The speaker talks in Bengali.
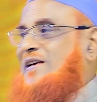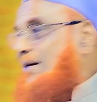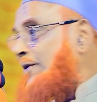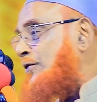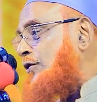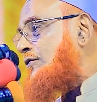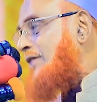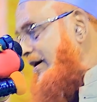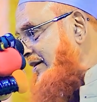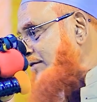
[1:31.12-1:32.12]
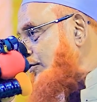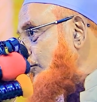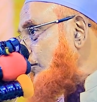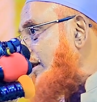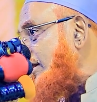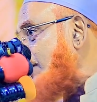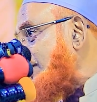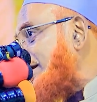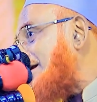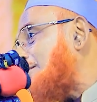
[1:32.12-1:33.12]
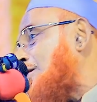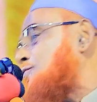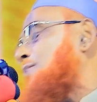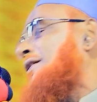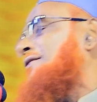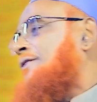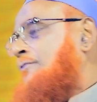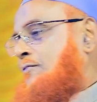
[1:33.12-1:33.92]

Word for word: এবাদত এইটার জন্যই আল্লাহ আমাদেরকে মানুষ বলেছে